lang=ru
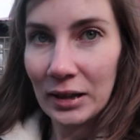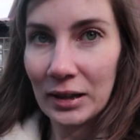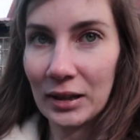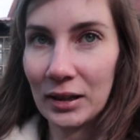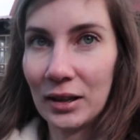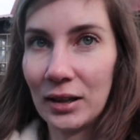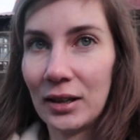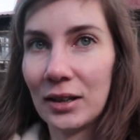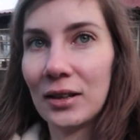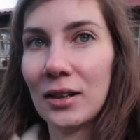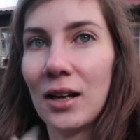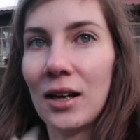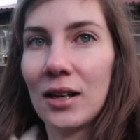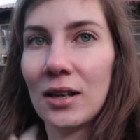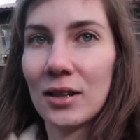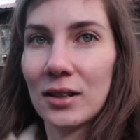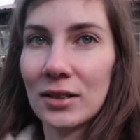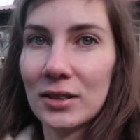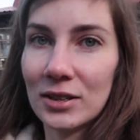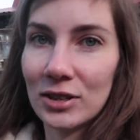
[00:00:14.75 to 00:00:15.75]
и
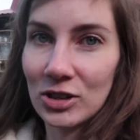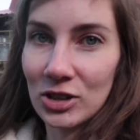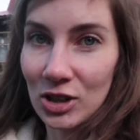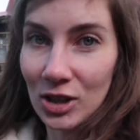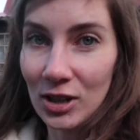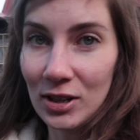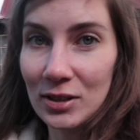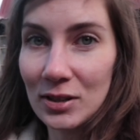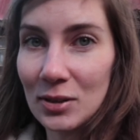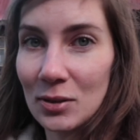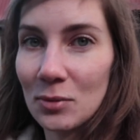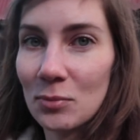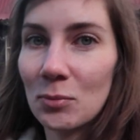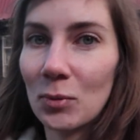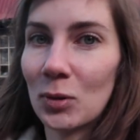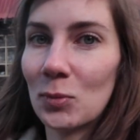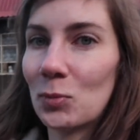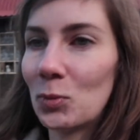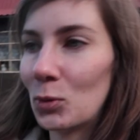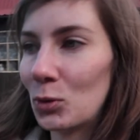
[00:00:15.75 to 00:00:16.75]
сейчас
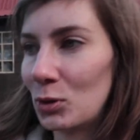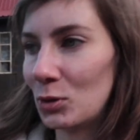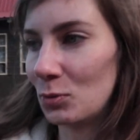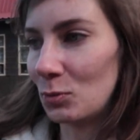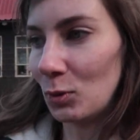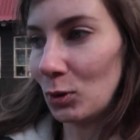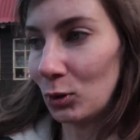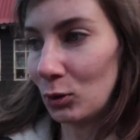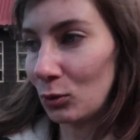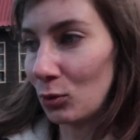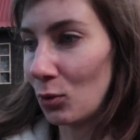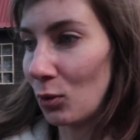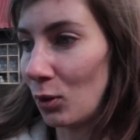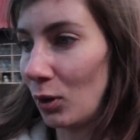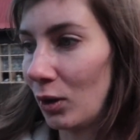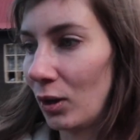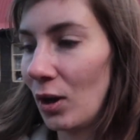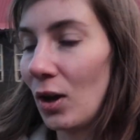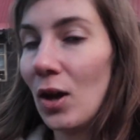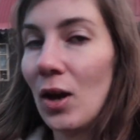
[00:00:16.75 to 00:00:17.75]
мы будем
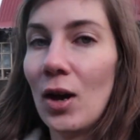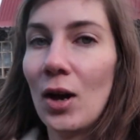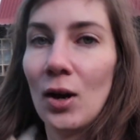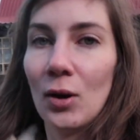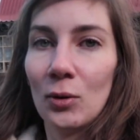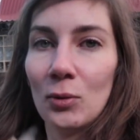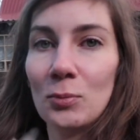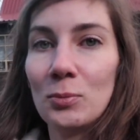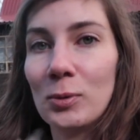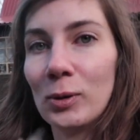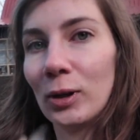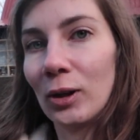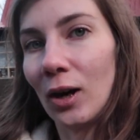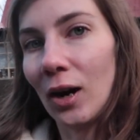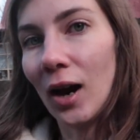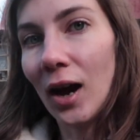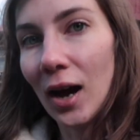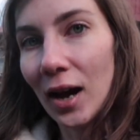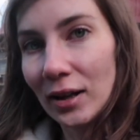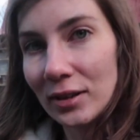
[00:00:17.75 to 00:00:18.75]
ее
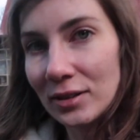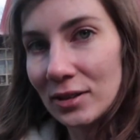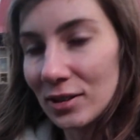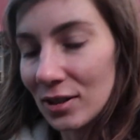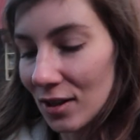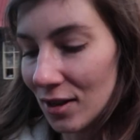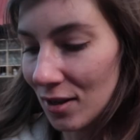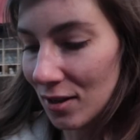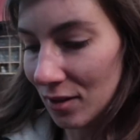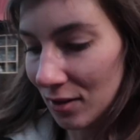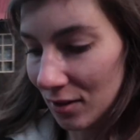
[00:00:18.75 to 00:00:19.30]
убирать.